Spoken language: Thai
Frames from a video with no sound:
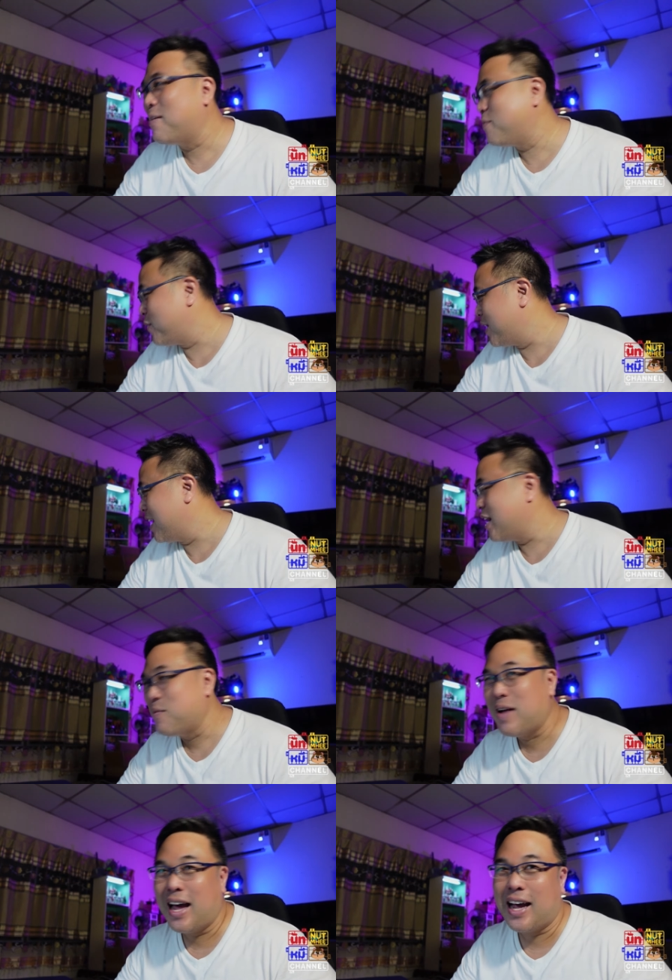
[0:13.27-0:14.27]
วันนี้เรามา
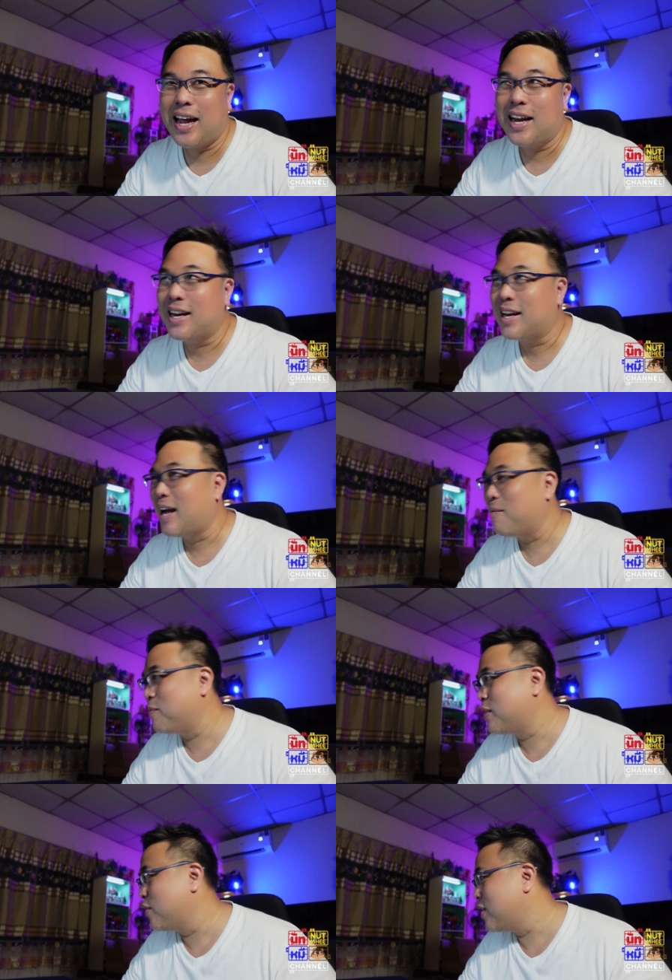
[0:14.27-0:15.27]
กันกับ
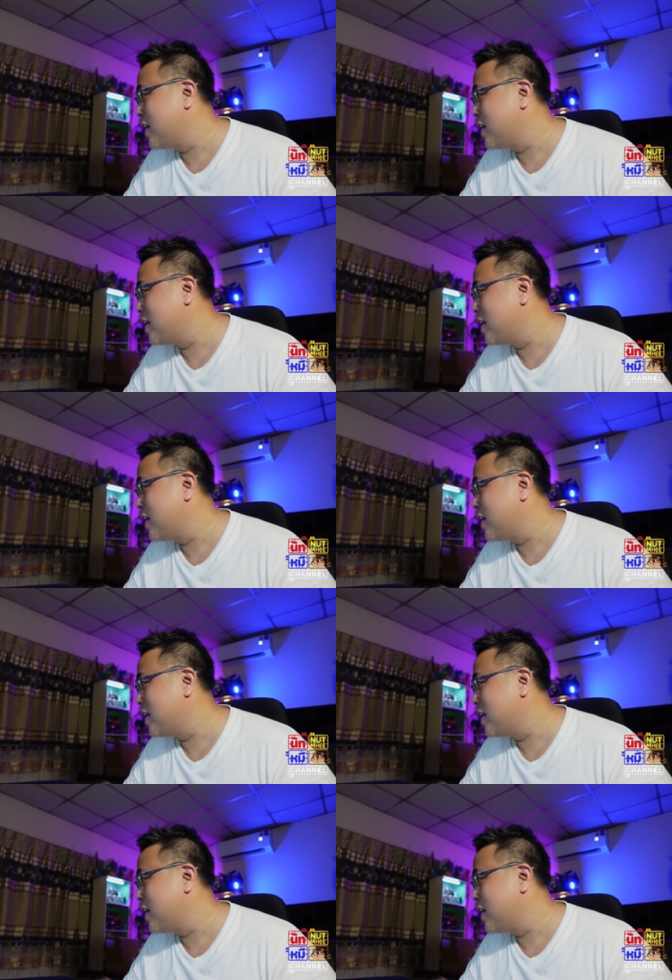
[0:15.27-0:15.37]
เจ้านี่